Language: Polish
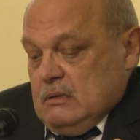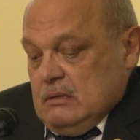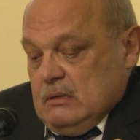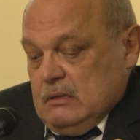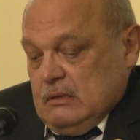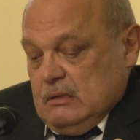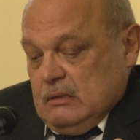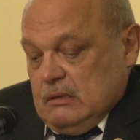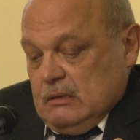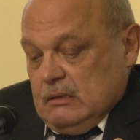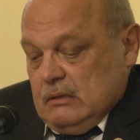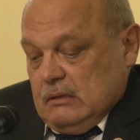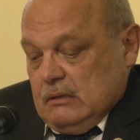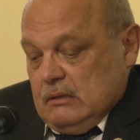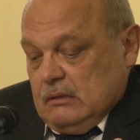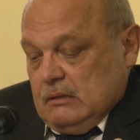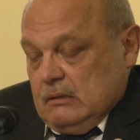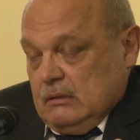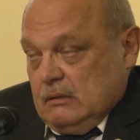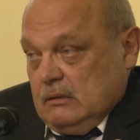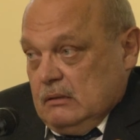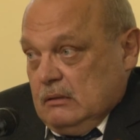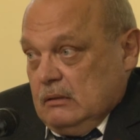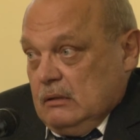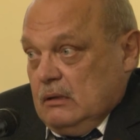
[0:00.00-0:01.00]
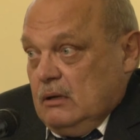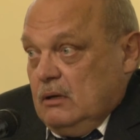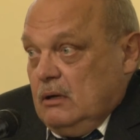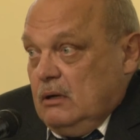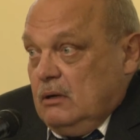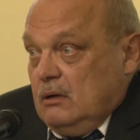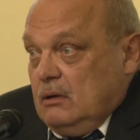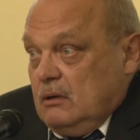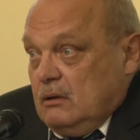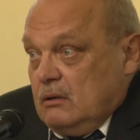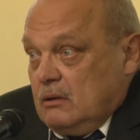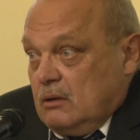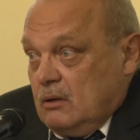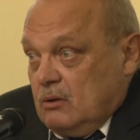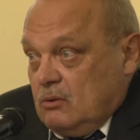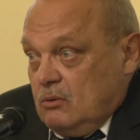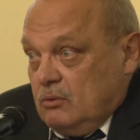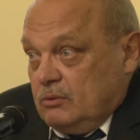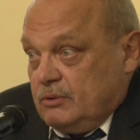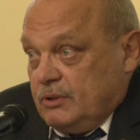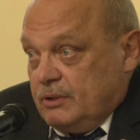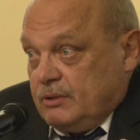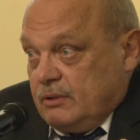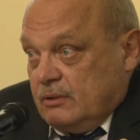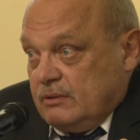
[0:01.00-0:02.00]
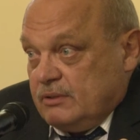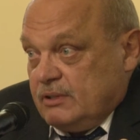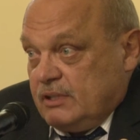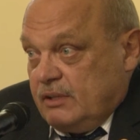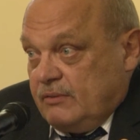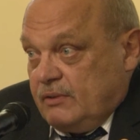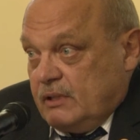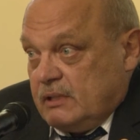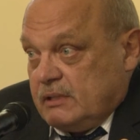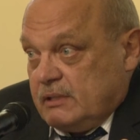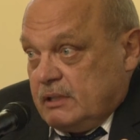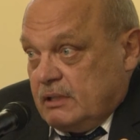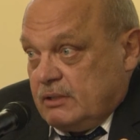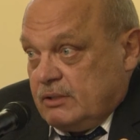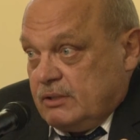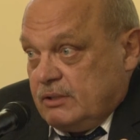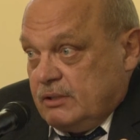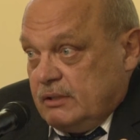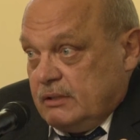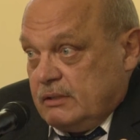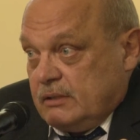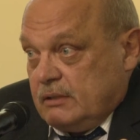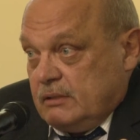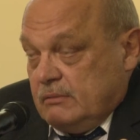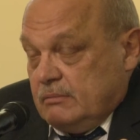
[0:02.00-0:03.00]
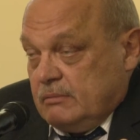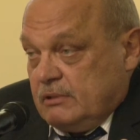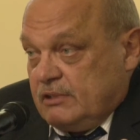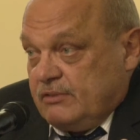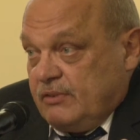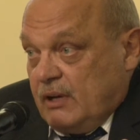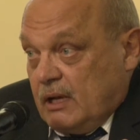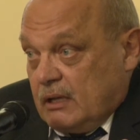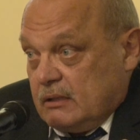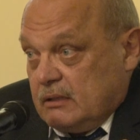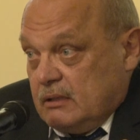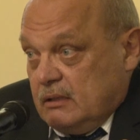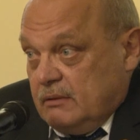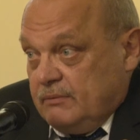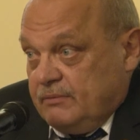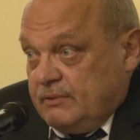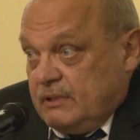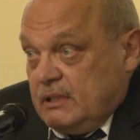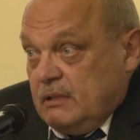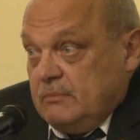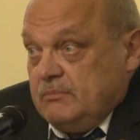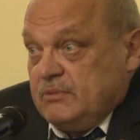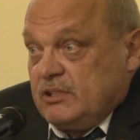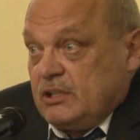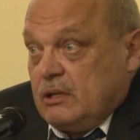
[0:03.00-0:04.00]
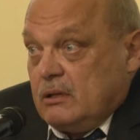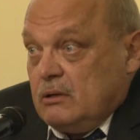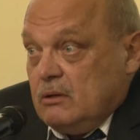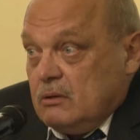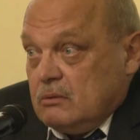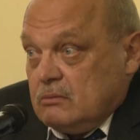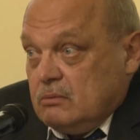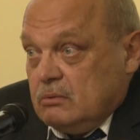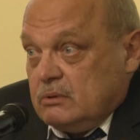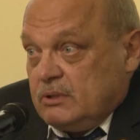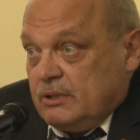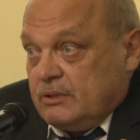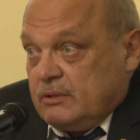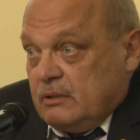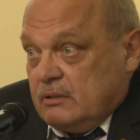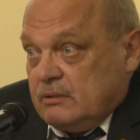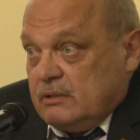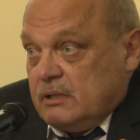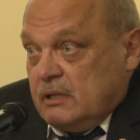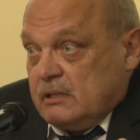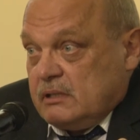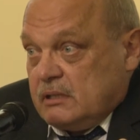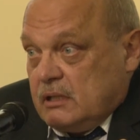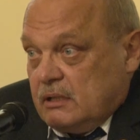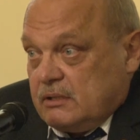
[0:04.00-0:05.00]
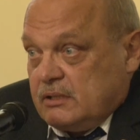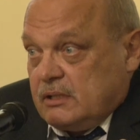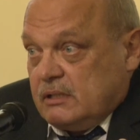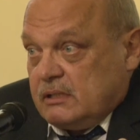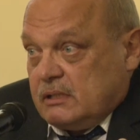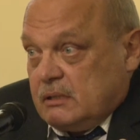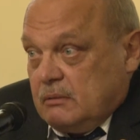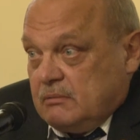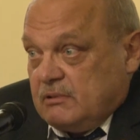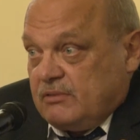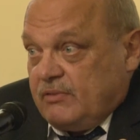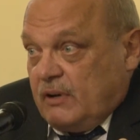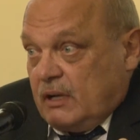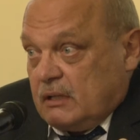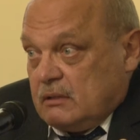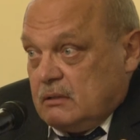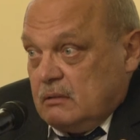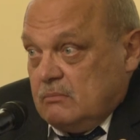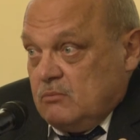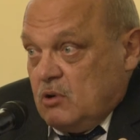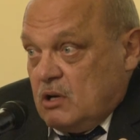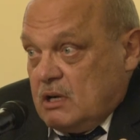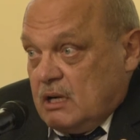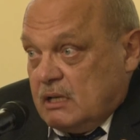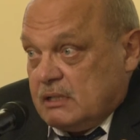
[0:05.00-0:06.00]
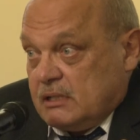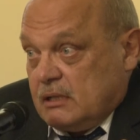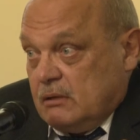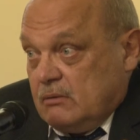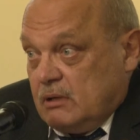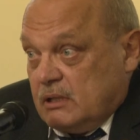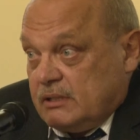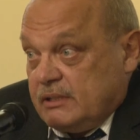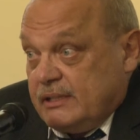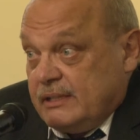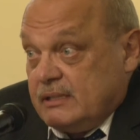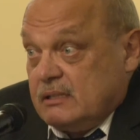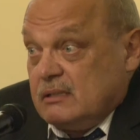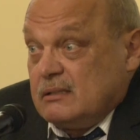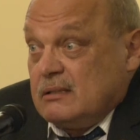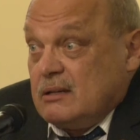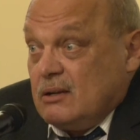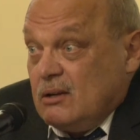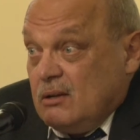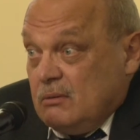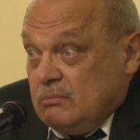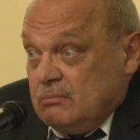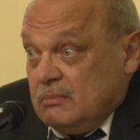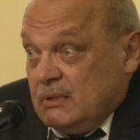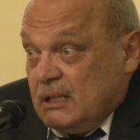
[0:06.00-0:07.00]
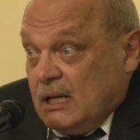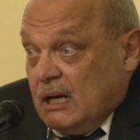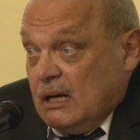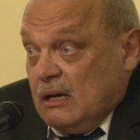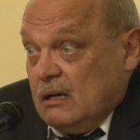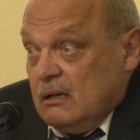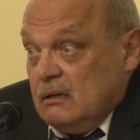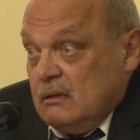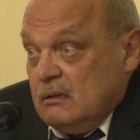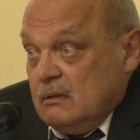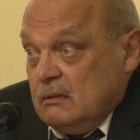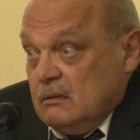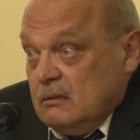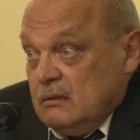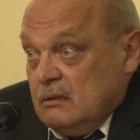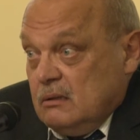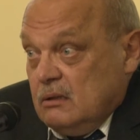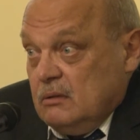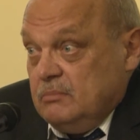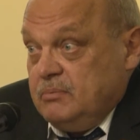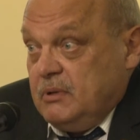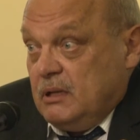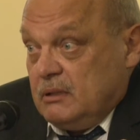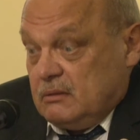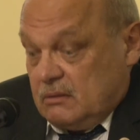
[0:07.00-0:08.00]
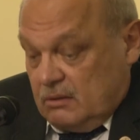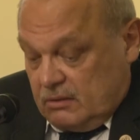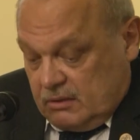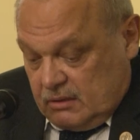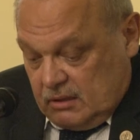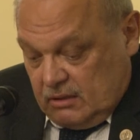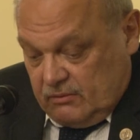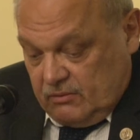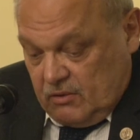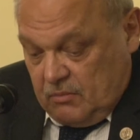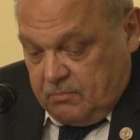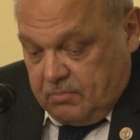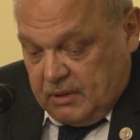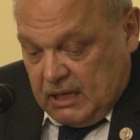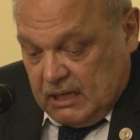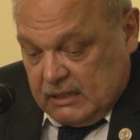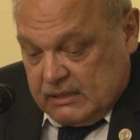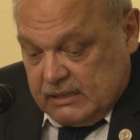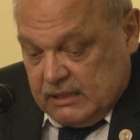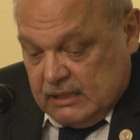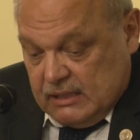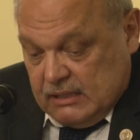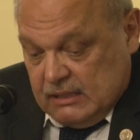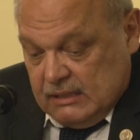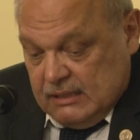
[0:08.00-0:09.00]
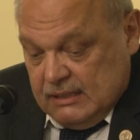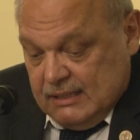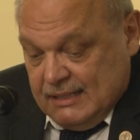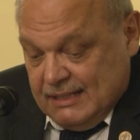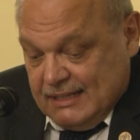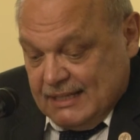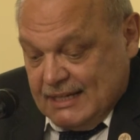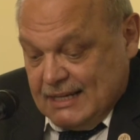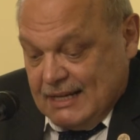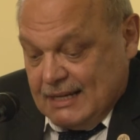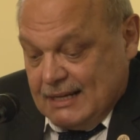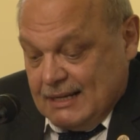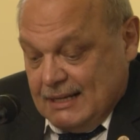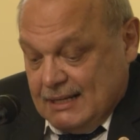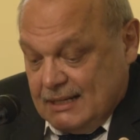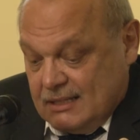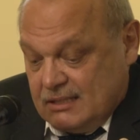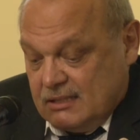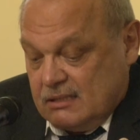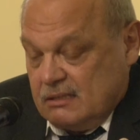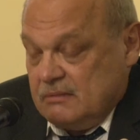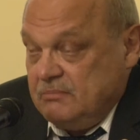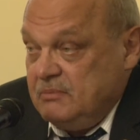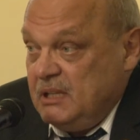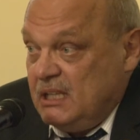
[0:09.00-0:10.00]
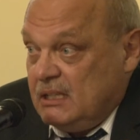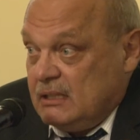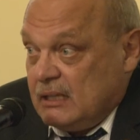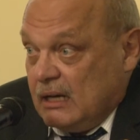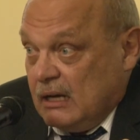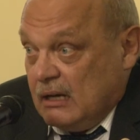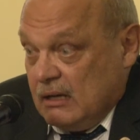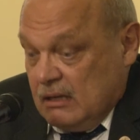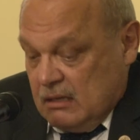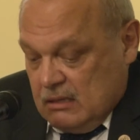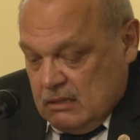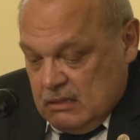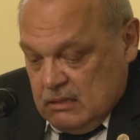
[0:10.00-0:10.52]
yy, o roku 1934? W tymże roku 1934 ukazała się skromna objętościowo praca Karla Schmidta,